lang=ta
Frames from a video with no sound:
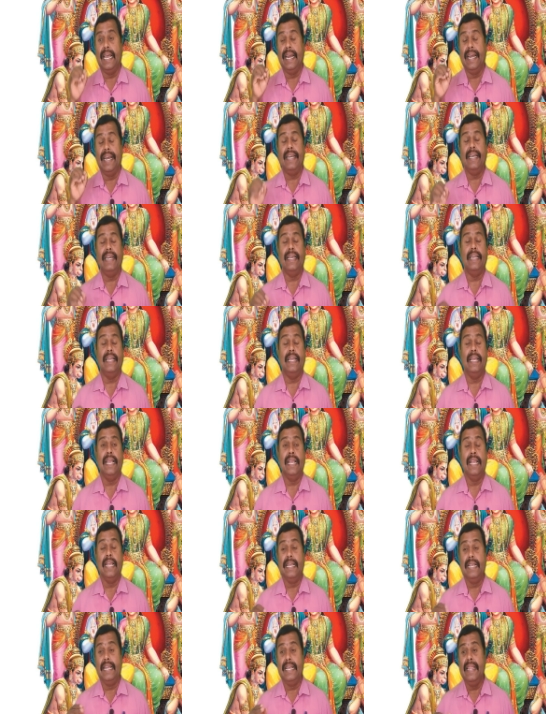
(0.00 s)
என்று
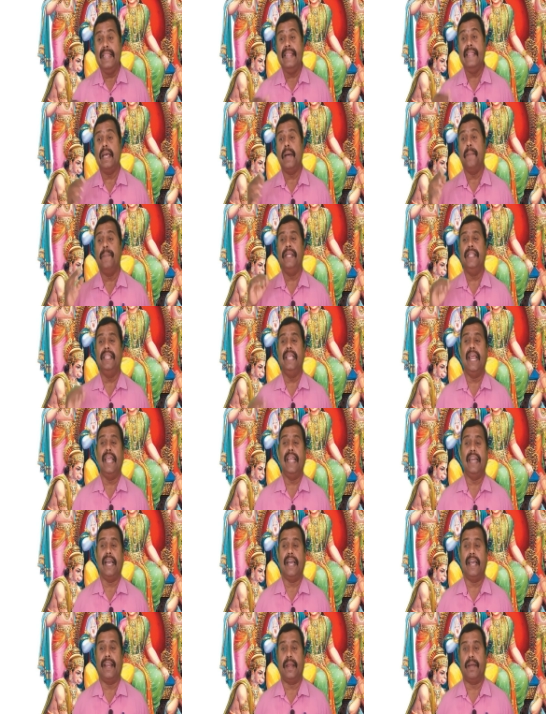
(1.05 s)
இந்த மிதிலை
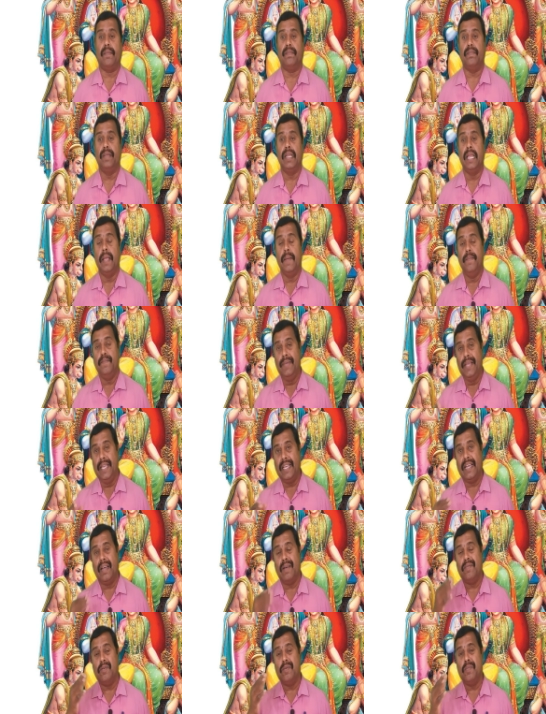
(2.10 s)
நகரம்
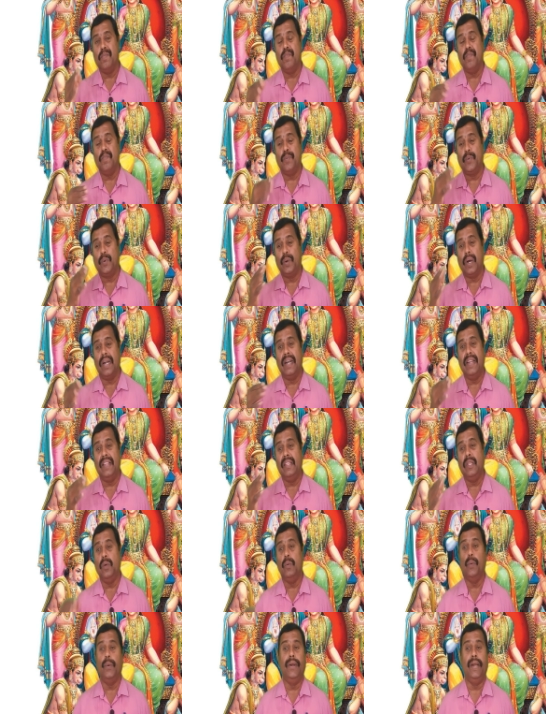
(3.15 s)
மிகவும்
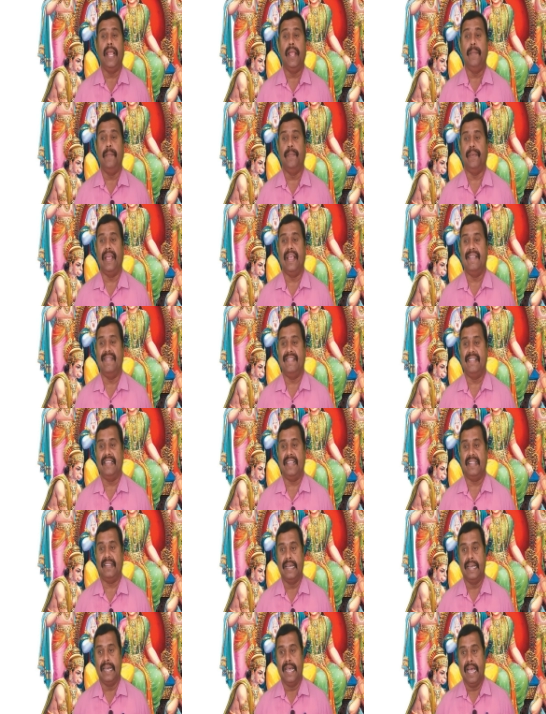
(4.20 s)
புகழ்ந்து உன்னை
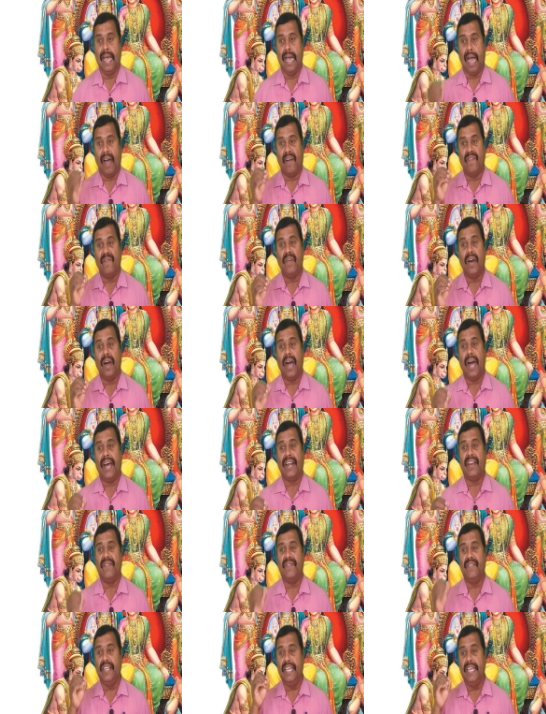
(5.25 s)
பேசியது
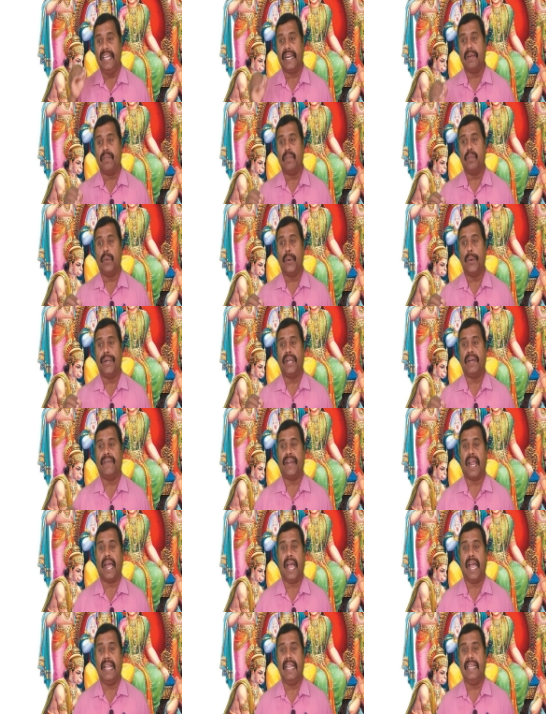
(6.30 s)
அவ்வாறு வீரம்
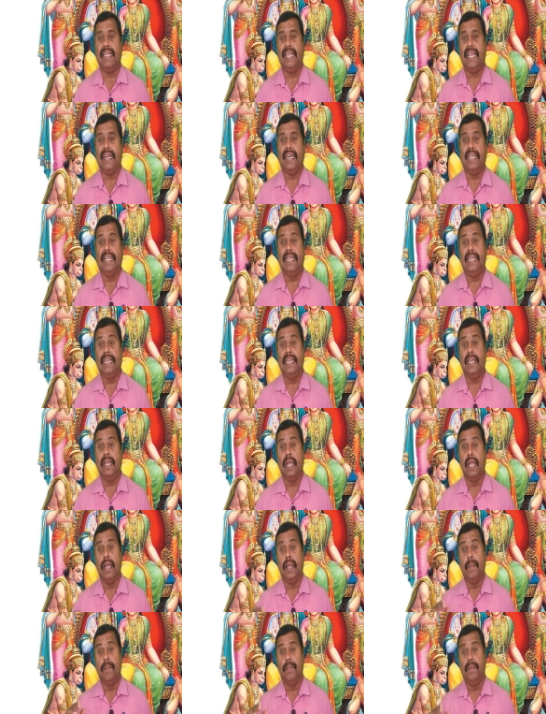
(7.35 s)
கொண்டவனாகிய நீ
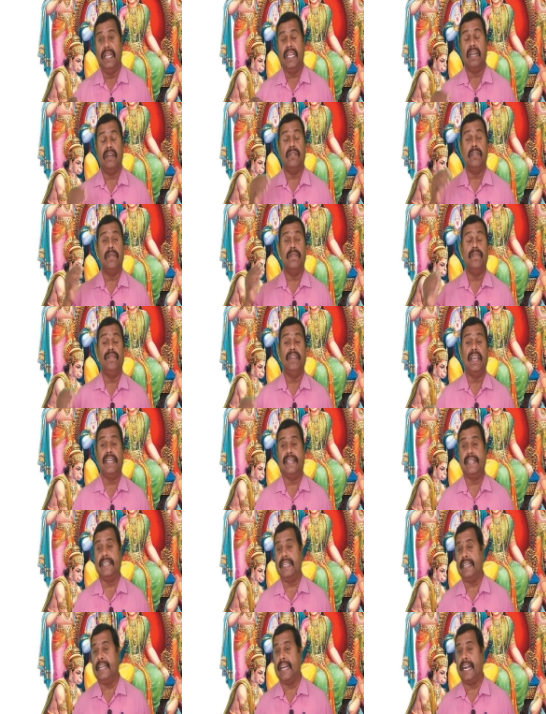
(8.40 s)
மிகவும்
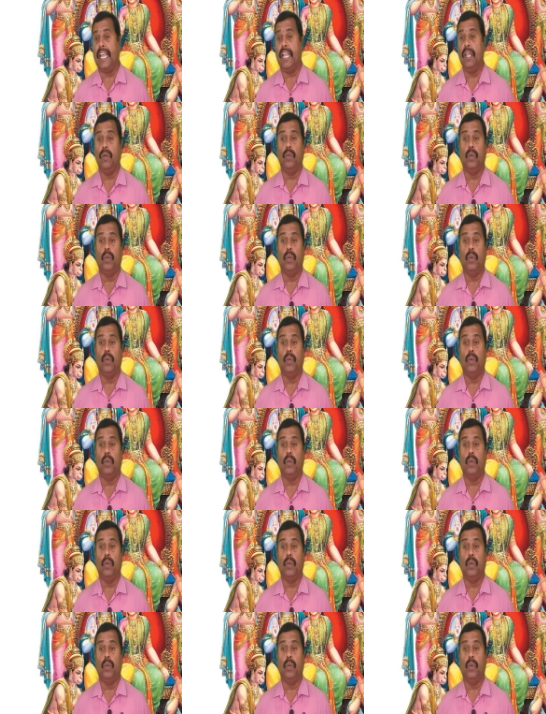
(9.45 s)
வெற்றிகளை